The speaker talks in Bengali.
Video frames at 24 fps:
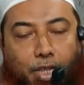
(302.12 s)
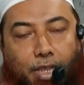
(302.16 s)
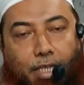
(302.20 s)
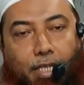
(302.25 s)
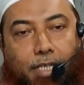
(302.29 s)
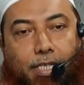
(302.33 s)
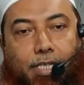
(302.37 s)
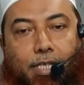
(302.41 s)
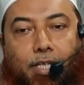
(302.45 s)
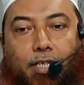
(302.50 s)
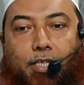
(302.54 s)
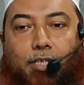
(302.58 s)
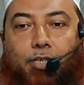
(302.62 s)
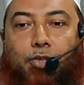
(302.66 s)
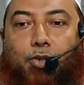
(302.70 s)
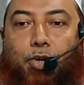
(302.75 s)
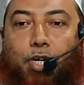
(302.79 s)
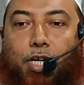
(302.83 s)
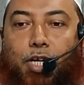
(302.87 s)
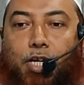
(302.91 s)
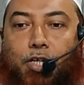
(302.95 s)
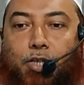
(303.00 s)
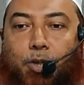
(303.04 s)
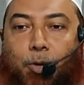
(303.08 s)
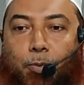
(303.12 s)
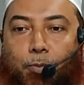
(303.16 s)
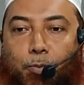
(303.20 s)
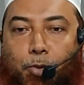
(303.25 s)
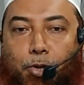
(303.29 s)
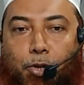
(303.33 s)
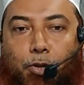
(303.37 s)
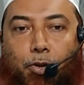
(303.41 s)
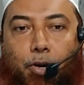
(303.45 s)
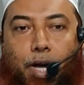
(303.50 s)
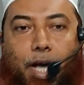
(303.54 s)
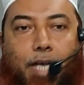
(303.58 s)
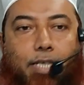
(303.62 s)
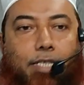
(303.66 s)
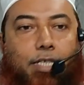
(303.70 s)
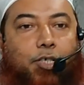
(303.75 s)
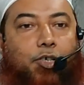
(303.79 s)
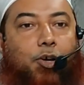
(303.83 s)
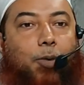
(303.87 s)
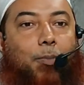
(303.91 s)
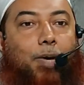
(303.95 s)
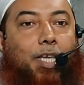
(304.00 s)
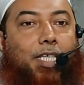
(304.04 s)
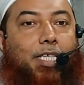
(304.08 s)
করতেছে সরিয়া সম্মত কাজে
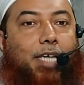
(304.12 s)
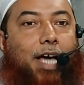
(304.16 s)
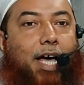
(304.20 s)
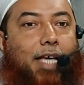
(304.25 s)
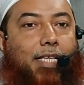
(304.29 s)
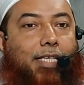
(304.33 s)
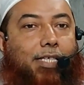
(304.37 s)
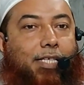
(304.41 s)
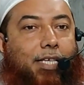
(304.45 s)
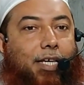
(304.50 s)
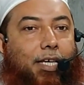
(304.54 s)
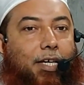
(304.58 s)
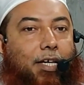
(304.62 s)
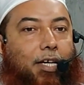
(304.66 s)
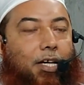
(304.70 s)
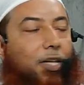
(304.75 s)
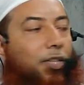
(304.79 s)
সমাজে আছে